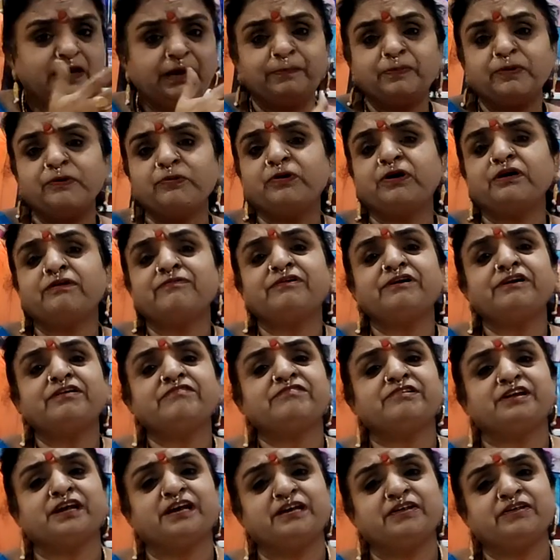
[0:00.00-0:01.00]
ఇప్పుడున్నటువంటి
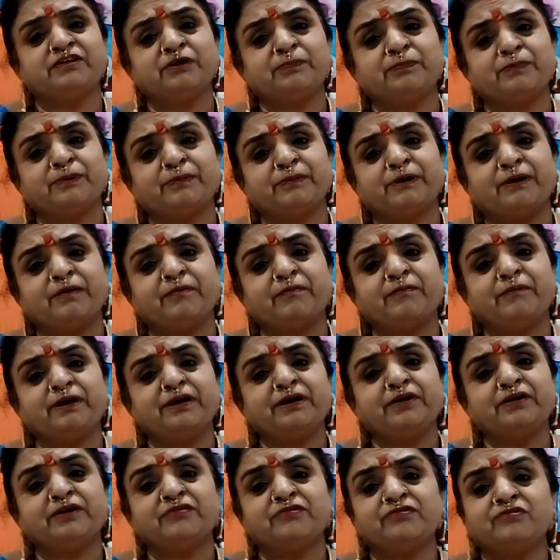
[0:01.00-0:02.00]
స్నేహితుల ప్రభావం
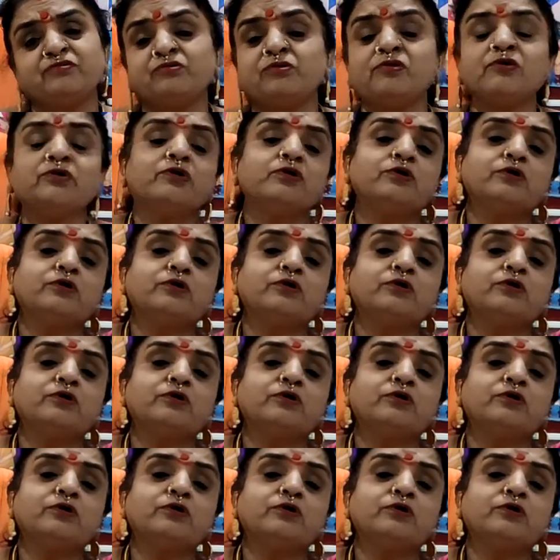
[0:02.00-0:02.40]
ఉండొచ్చు